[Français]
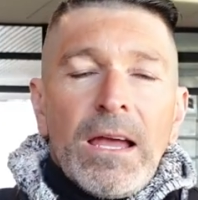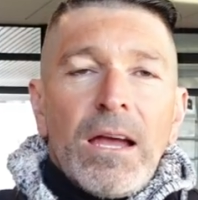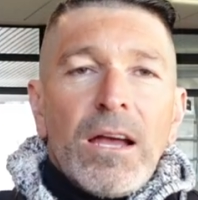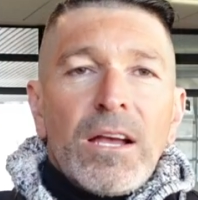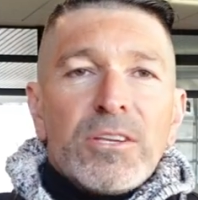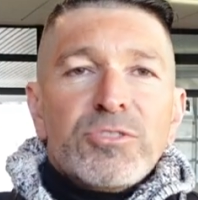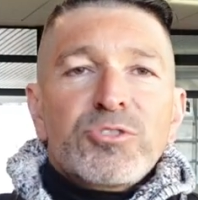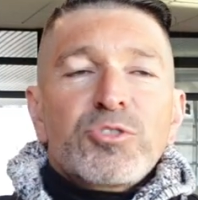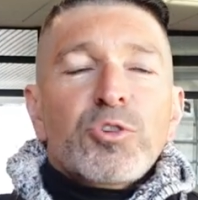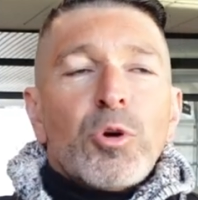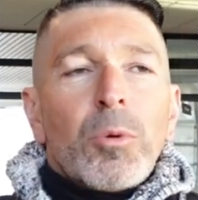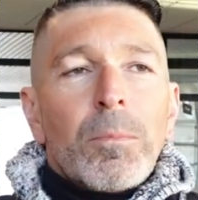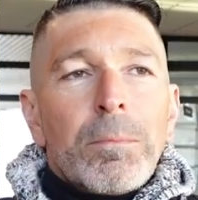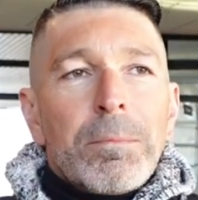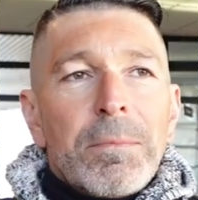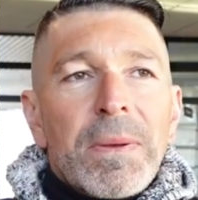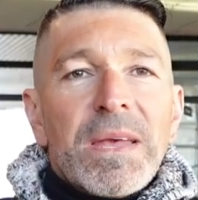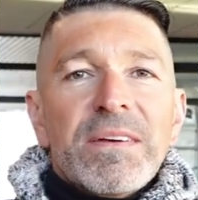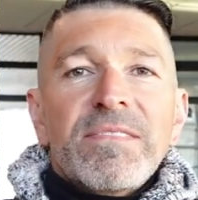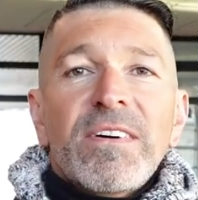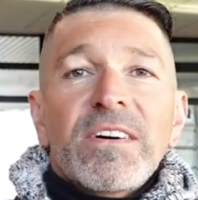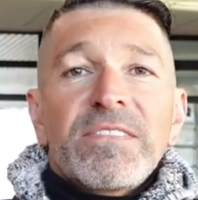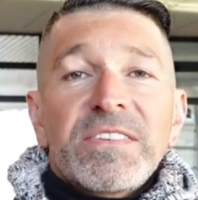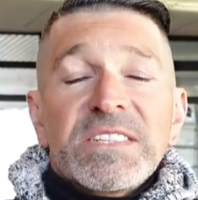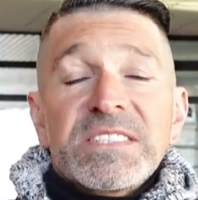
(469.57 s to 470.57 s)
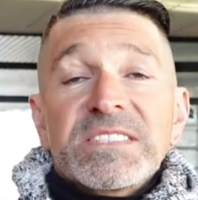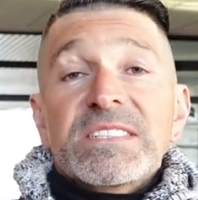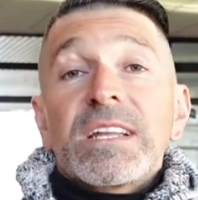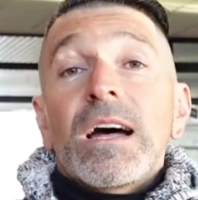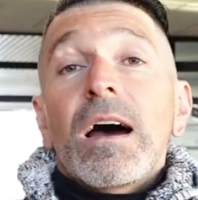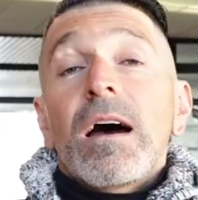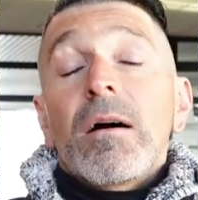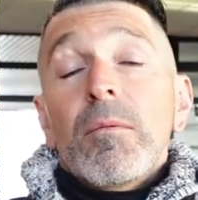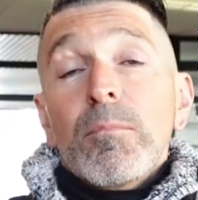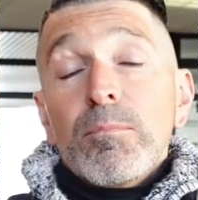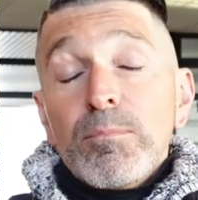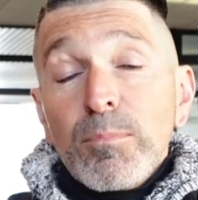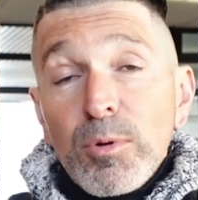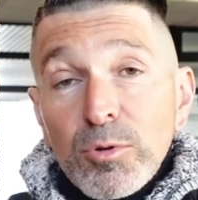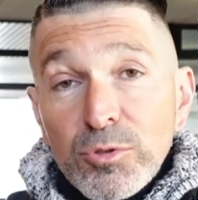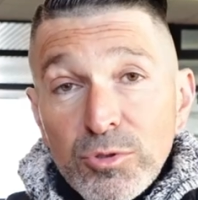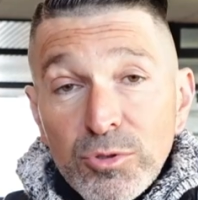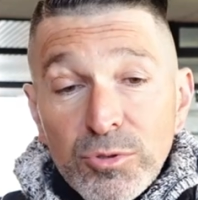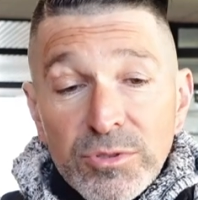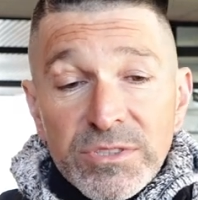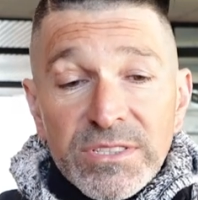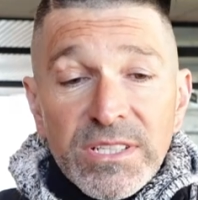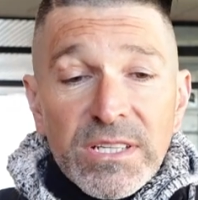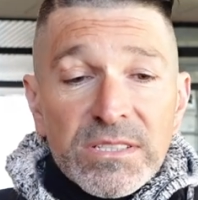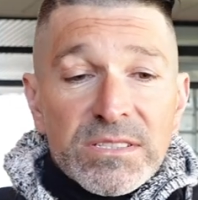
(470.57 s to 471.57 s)
Euh, sur Meva Festa,
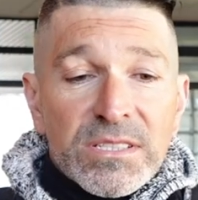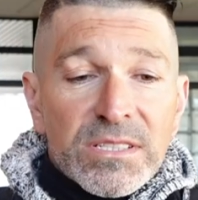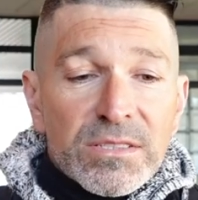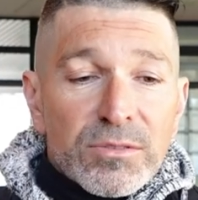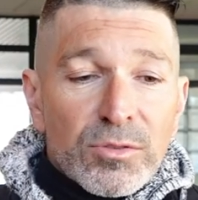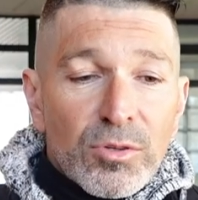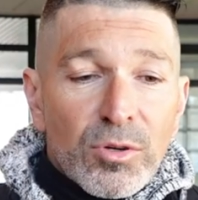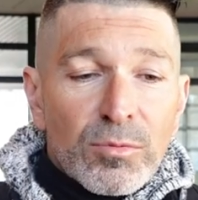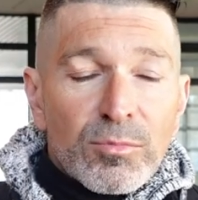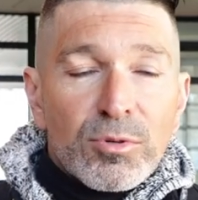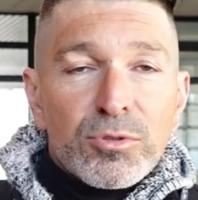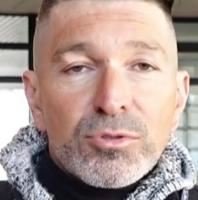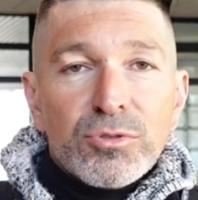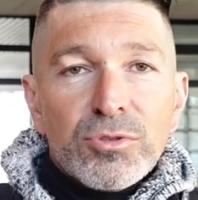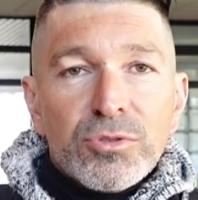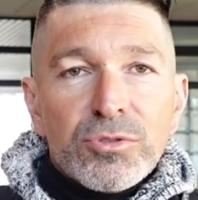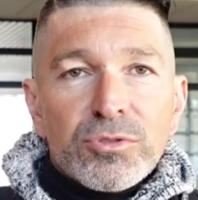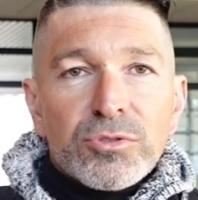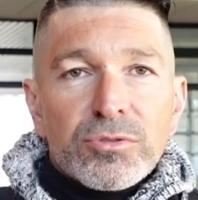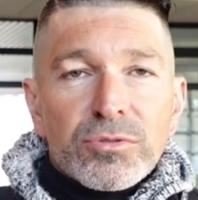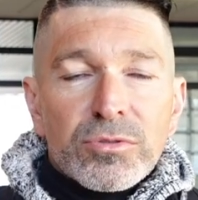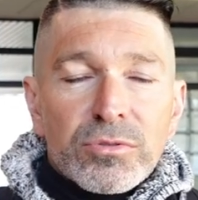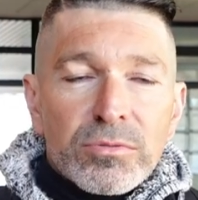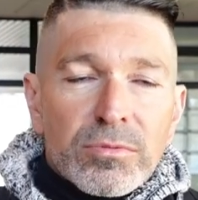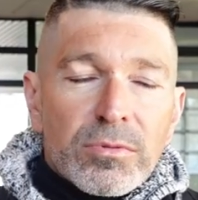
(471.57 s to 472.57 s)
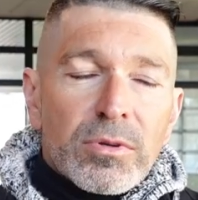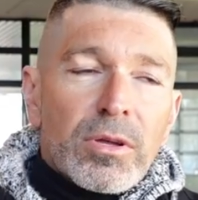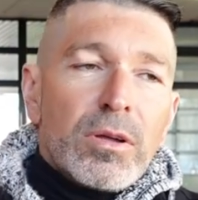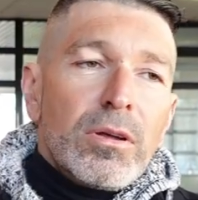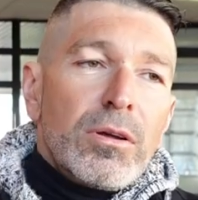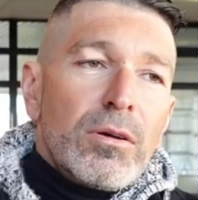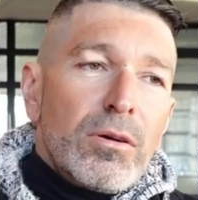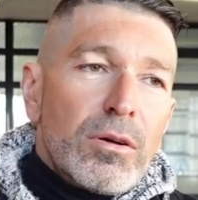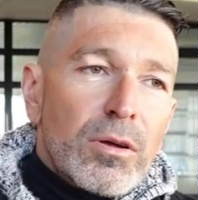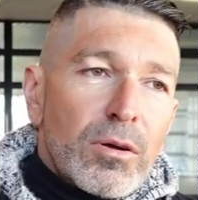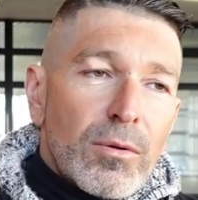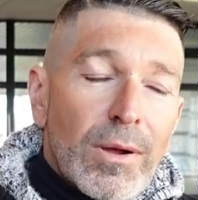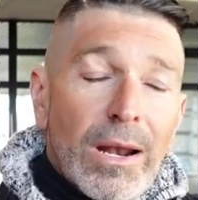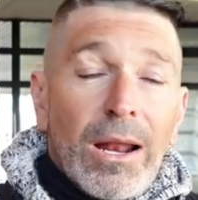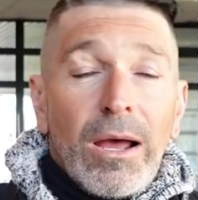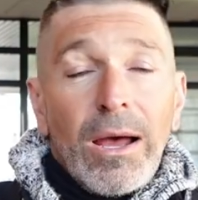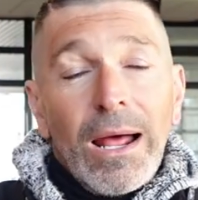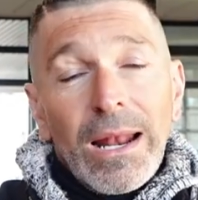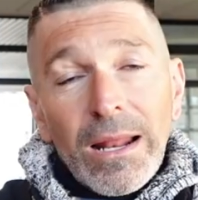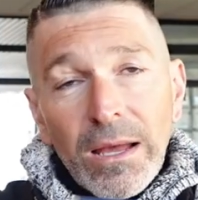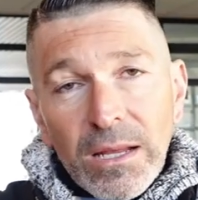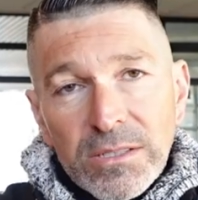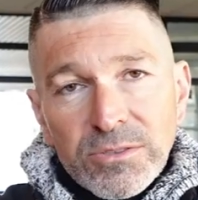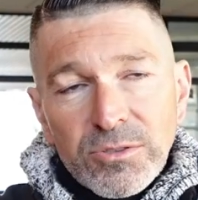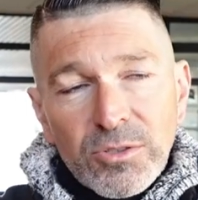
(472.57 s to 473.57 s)
bonus, un titre bonus. Euh,
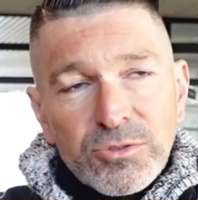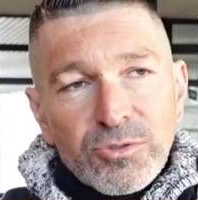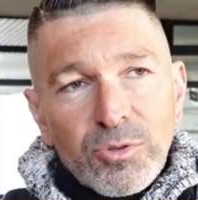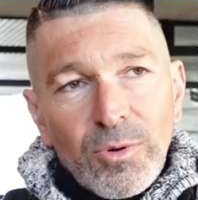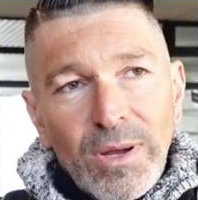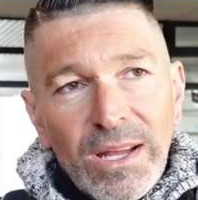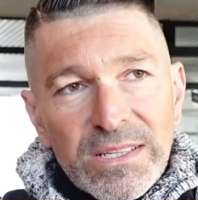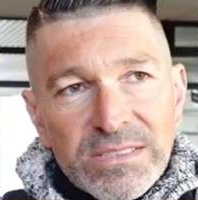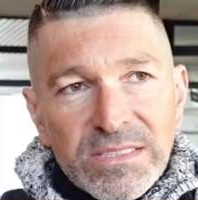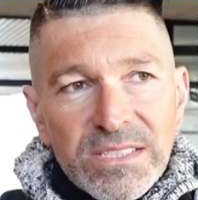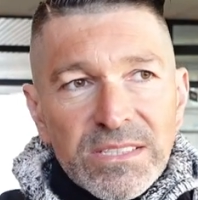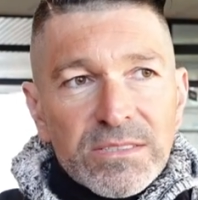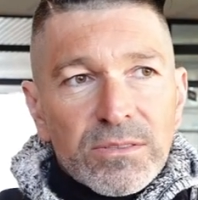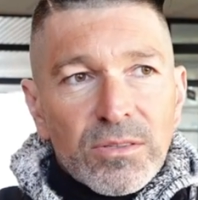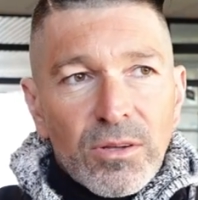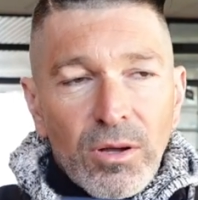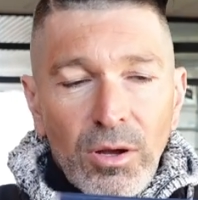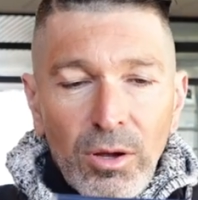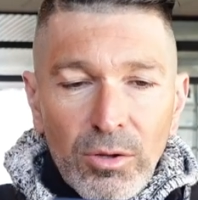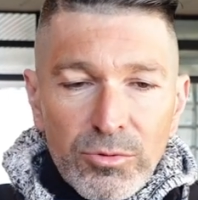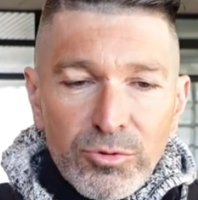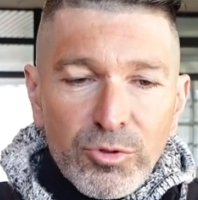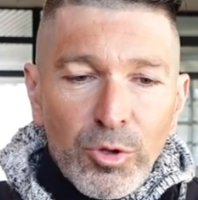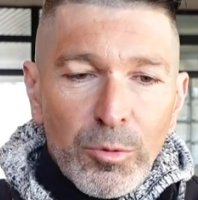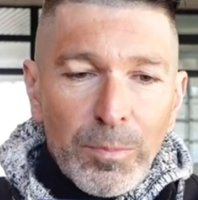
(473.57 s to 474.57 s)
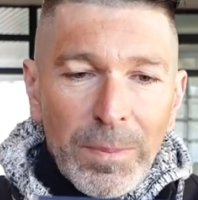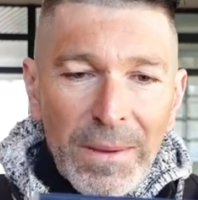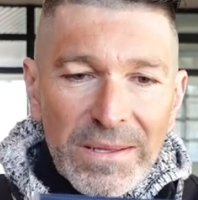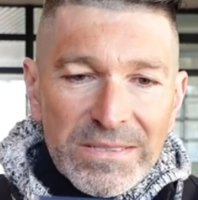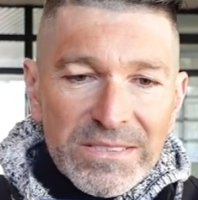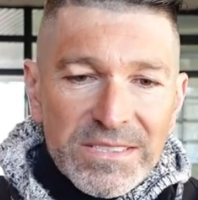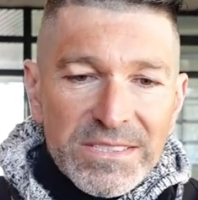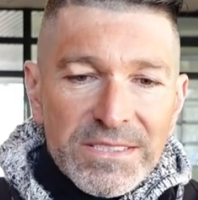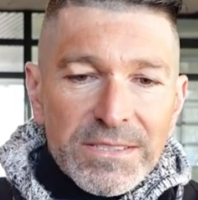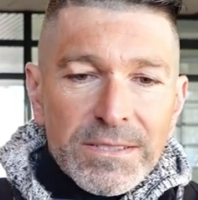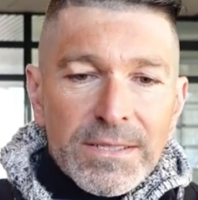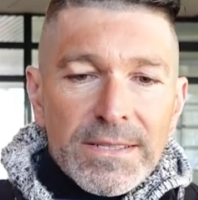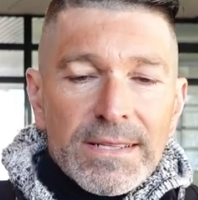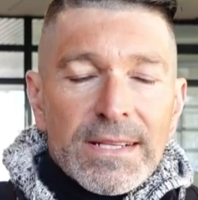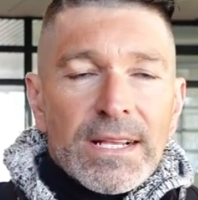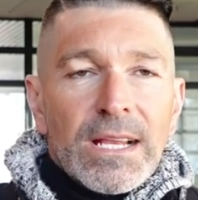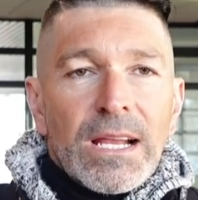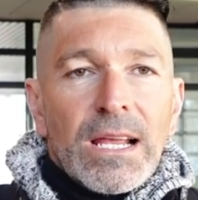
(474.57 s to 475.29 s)
Alors attention, un titre en deux parties.